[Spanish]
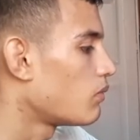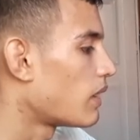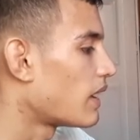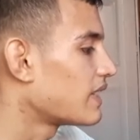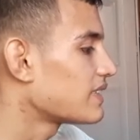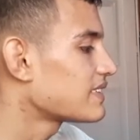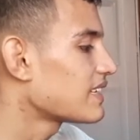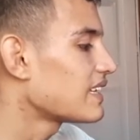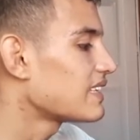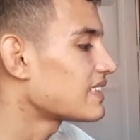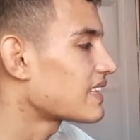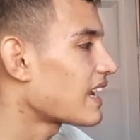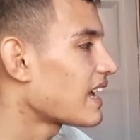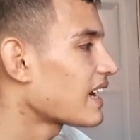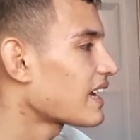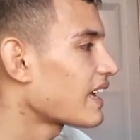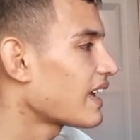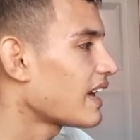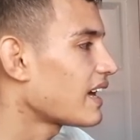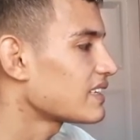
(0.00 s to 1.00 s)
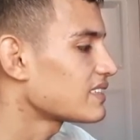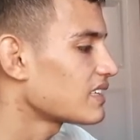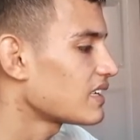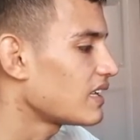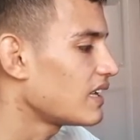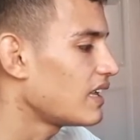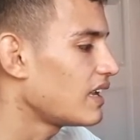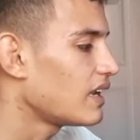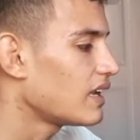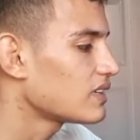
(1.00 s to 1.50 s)
Vean esas entradas que
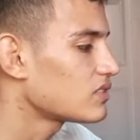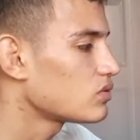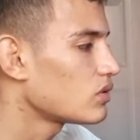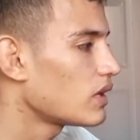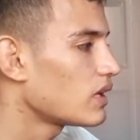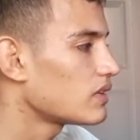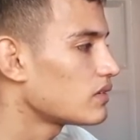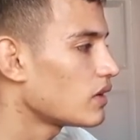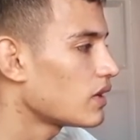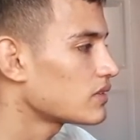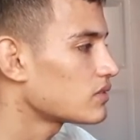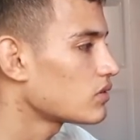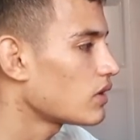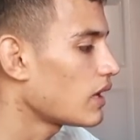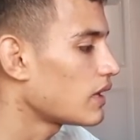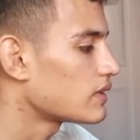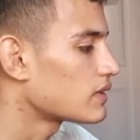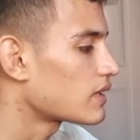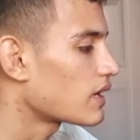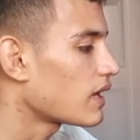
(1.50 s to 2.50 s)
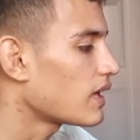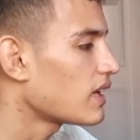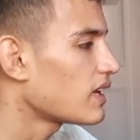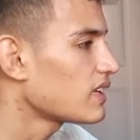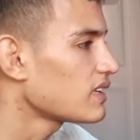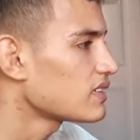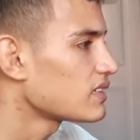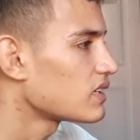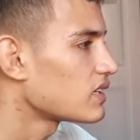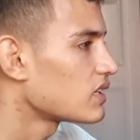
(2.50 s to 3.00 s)
hace, él hace una,
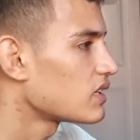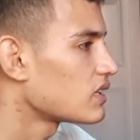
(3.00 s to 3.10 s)
entrada